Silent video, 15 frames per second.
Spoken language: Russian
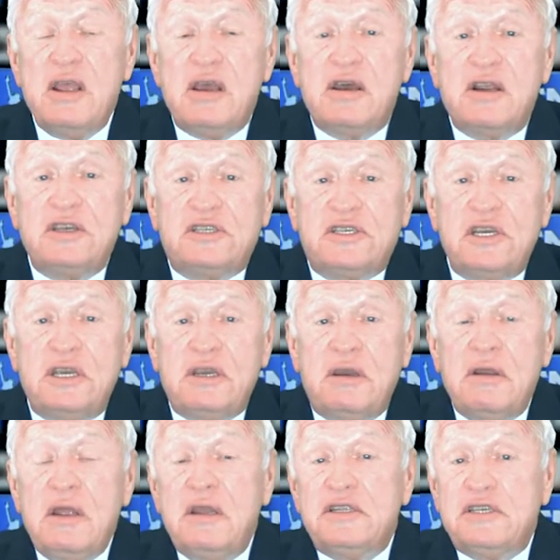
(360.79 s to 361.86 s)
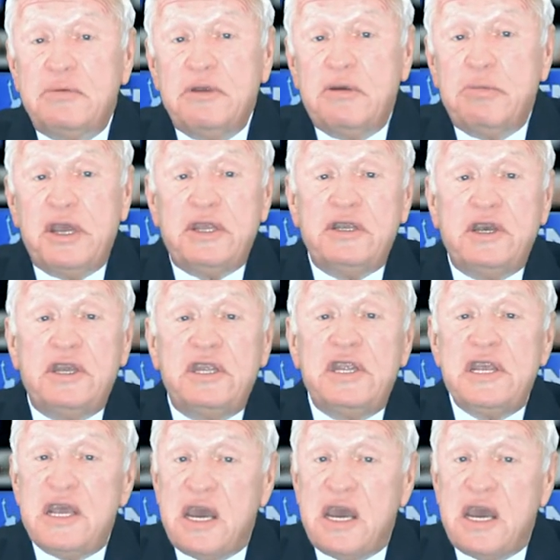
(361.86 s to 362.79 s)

России, тем не менее, не